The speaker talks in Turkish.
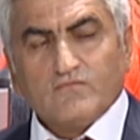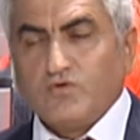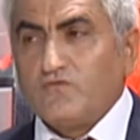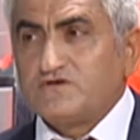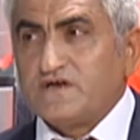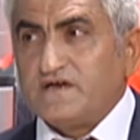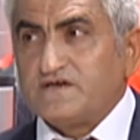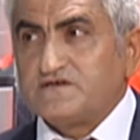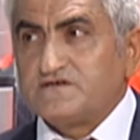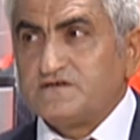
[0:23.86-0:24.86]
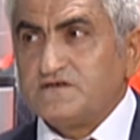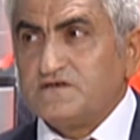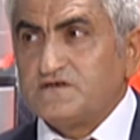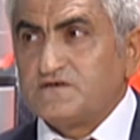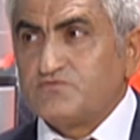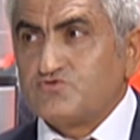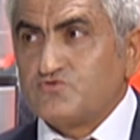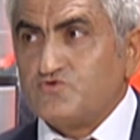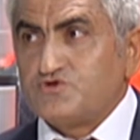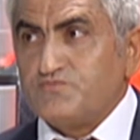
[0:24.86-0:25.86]
Bovis enerjisi
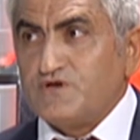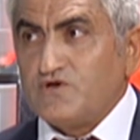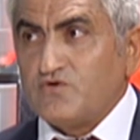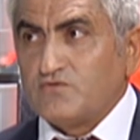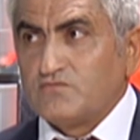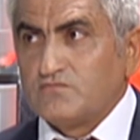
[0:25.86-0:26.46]
2,5-3 milyon.